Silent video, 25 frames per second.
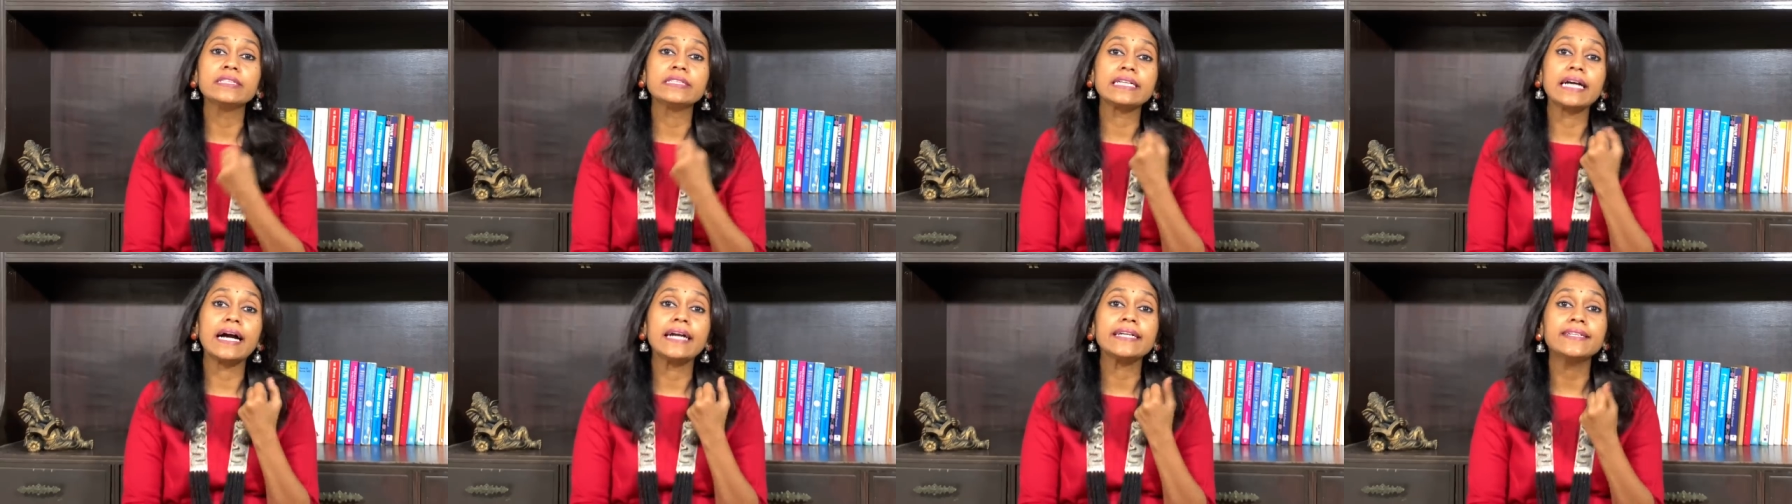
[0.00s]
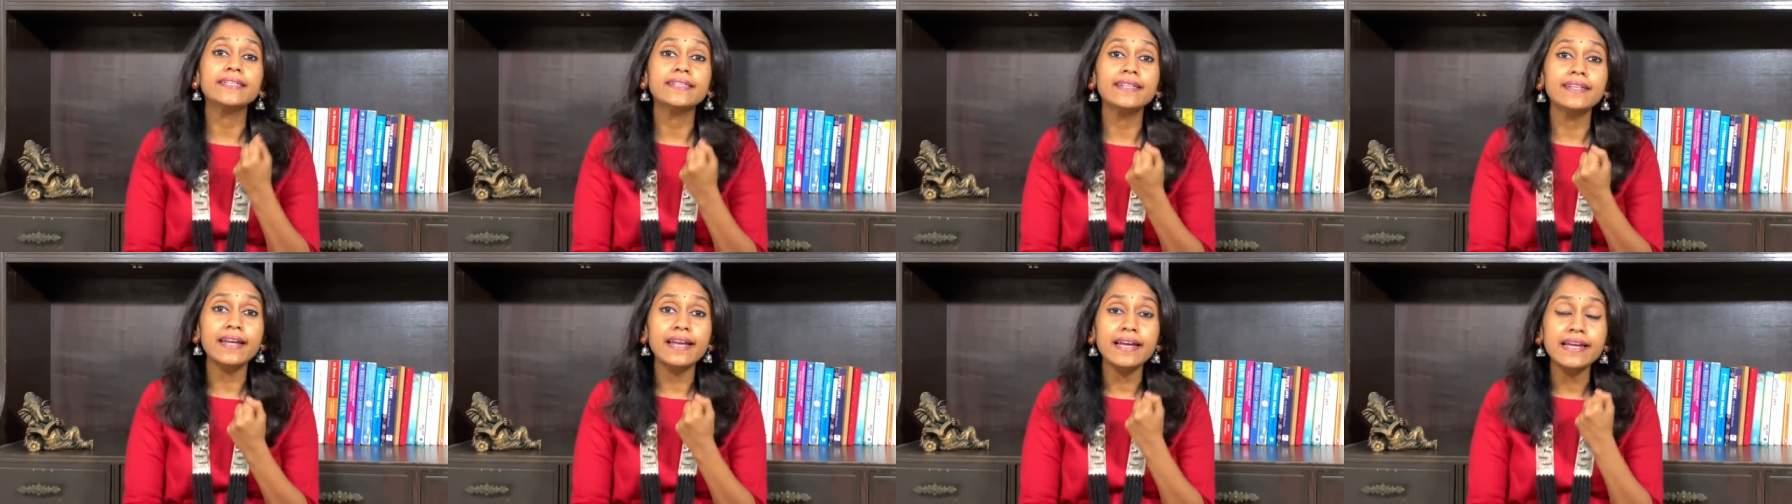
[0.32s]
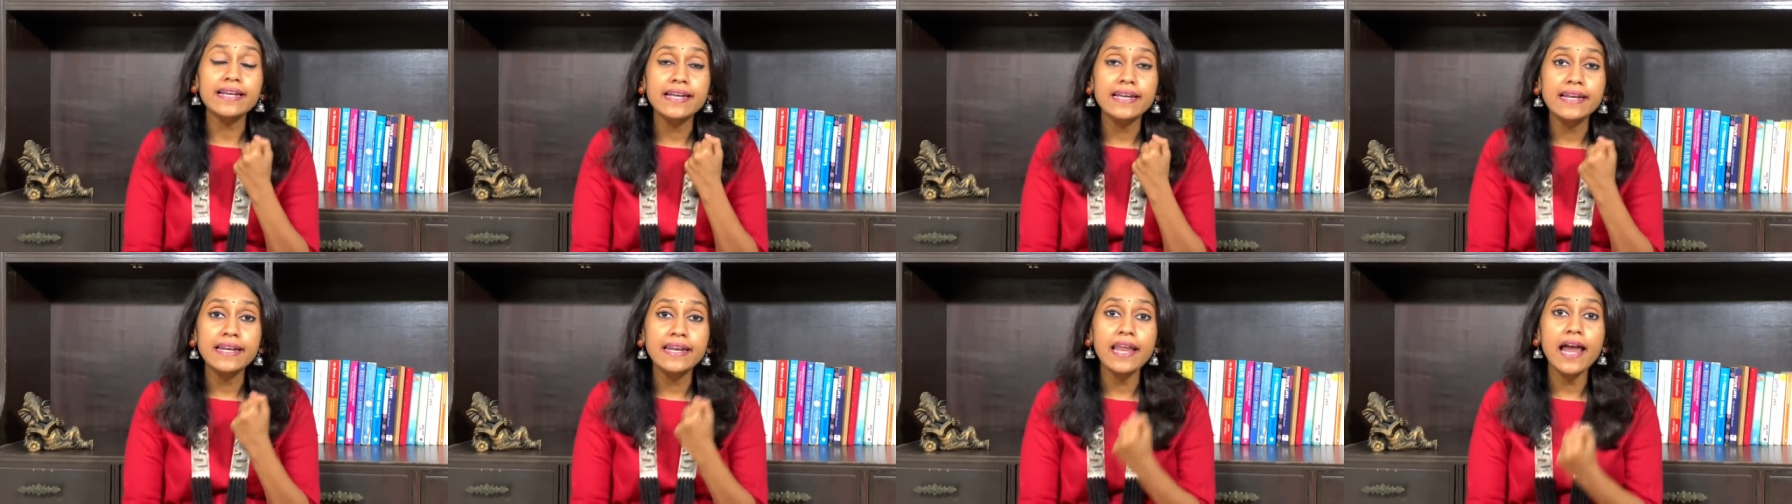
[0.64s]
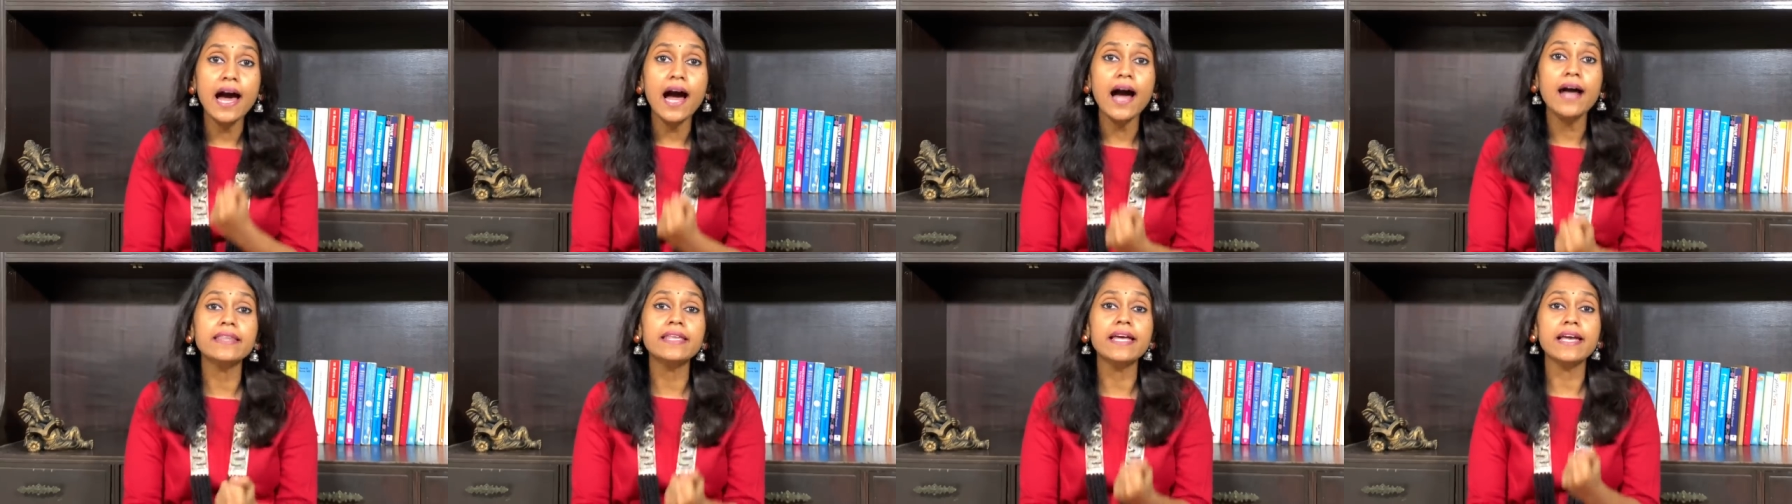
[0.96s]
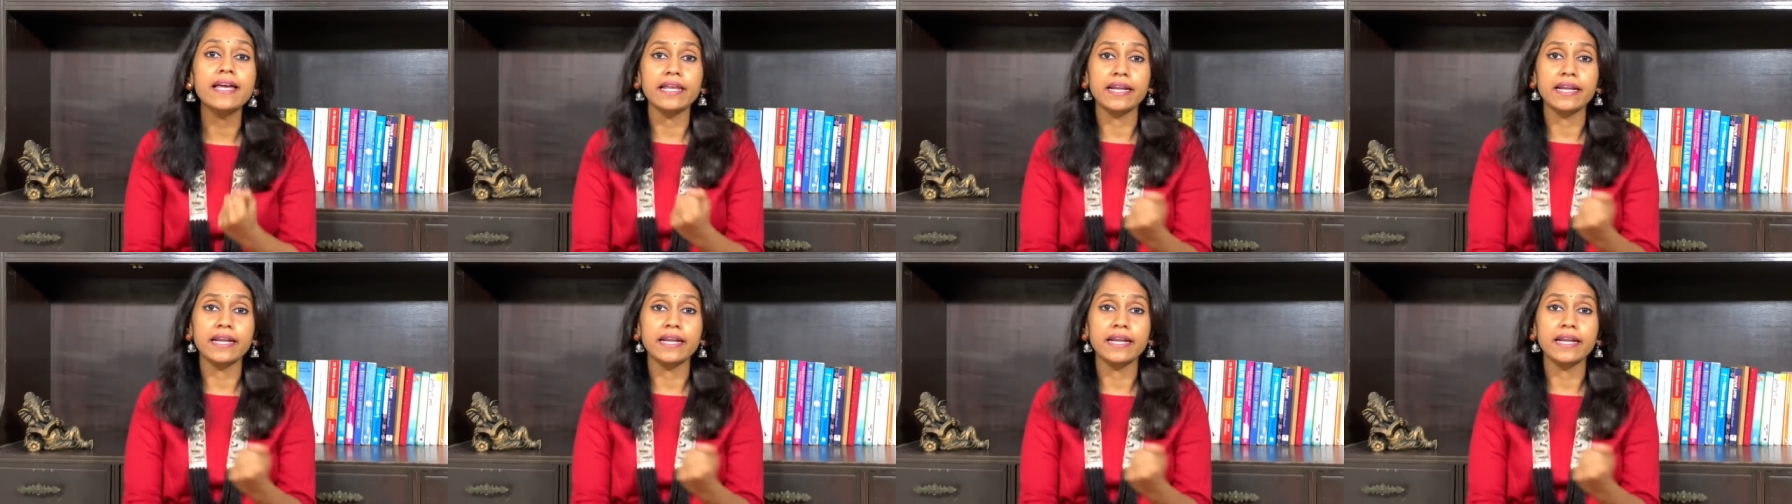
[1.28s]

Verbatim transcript: கட்டுல இல்லாத